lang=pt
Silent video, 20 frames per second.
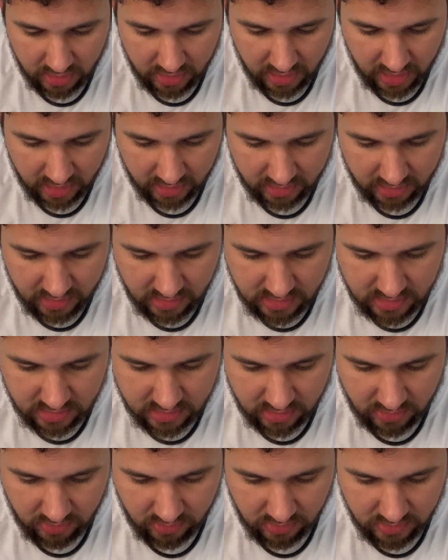Aqui
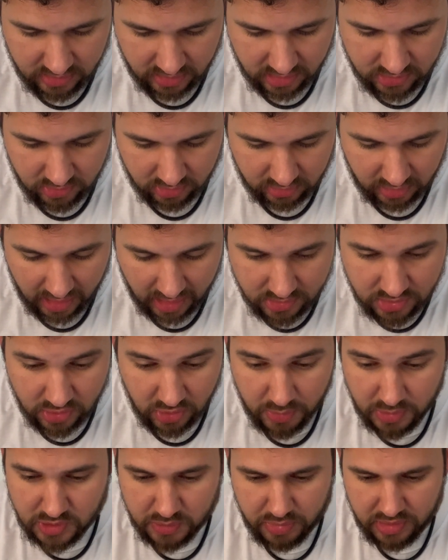estão alguns resultados de
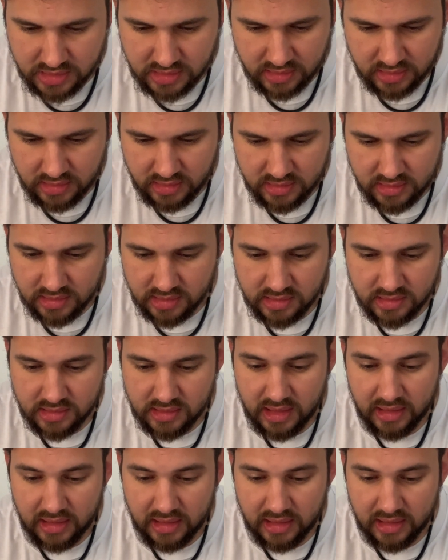algumas pesquisas.